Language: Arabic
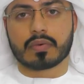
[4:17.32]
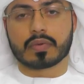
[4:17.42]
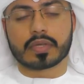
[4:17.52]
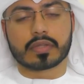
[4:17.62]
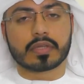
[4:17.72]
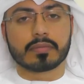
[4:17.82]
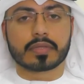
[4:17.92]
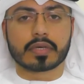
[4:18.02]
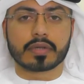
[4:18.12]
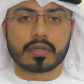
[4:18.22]
وتقديم
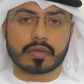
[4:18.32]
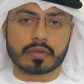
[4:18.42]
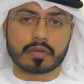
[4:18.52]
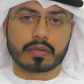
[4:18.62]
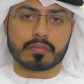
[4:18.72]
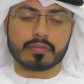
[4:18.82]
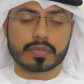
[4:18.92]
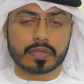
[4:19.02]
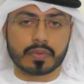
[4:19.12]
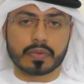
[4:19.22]
تقرير
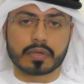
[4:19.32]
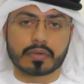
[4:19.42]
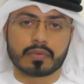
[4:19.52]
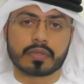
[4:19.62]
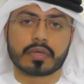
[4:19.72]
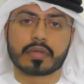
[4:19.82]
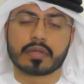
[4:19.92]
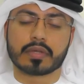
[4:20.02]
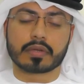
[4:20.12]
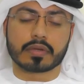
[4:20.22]
مصور
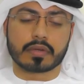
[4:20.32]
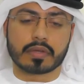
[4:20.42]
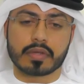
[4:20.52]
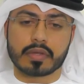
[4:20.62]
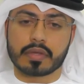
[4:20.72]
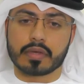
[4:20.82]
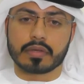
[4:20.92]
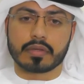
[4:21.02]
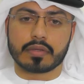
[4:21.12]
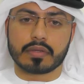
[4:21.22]
وتقرير
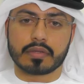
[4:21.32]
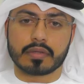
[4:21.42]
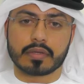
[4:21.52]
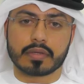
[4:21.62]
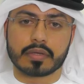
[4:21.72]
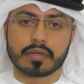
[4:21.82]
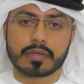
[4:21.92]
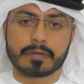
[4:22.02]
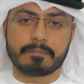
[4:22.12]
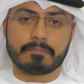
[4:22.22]
يعني
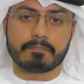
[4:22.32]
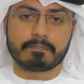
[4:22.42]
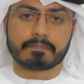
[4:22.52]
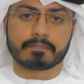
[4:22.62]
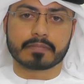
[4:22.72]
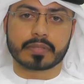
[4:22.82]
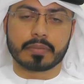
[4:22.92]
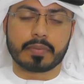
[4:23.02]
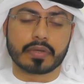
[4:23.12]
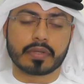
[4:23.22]
آه،
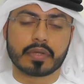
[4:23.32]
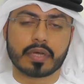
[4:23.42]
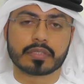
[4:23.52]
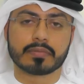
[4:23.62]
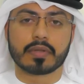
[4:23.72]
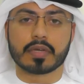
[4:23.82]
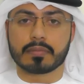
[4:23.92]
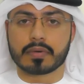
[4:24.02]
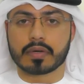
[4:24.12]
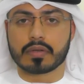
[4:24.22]
يبين حجم
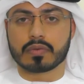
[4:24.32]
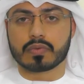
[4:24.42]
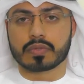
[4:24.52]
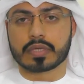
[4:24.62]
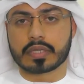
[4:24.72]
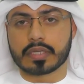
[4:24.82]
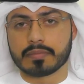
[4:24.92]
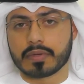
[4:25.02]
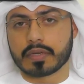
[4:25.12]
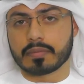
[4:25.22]
الأعمال
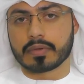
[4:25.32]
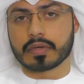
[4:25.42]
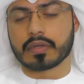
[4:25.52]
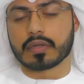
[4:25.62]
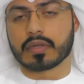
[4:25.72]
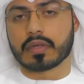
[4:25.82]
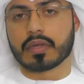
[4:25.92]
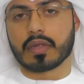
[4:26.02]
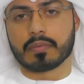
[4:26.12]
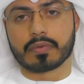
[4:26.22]
وتقييم الأعمال
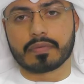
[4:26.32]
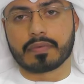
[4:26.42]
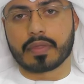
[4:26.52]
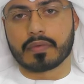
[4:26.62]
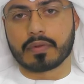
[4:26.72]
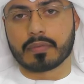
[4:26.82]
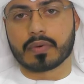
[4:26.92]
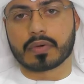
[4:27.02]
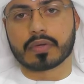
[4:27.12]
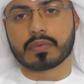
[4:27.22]
المنفذة في
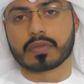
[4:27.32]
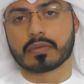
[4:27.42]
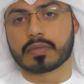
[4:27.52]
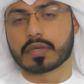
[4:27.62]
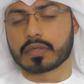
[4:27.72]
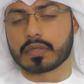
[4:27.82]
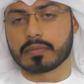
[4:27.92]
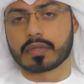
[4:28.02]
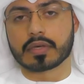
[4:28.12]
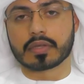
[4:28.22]
الموقع ويتم
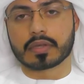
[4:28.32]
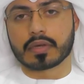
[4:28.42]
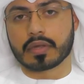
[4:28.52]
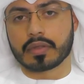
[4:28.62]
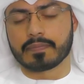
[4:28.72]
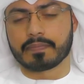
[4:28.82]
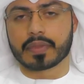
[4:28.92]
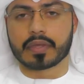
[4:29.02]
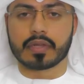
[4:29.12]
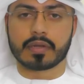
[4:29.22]
تقديم التقرير هذا
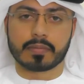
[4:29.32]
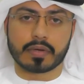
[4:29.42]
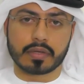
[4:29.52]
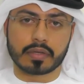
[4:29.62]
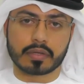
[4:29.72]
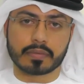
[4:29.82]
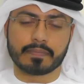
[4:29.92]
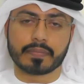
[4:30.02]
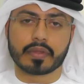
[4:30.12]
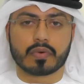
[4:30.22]
إلى المالك
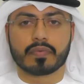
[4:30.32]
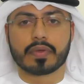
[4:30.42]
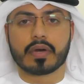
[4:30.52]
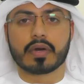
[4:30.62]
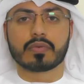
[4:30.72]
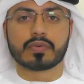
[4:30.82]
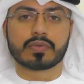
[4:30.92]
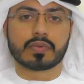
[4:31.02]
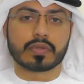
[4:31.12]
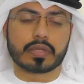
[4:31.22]
وفي حال
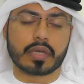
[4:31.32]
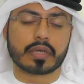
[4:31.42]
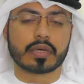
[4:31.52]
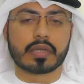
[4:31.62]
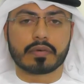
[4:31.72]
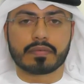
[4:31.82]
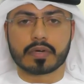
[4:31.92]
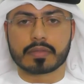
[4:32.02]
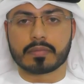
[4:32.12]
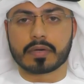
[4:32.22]
وجود أي
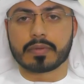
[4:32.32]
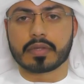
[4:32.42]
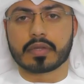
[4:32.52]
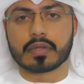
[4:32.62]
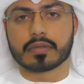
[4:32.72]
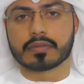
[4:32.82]
خلافات ما بين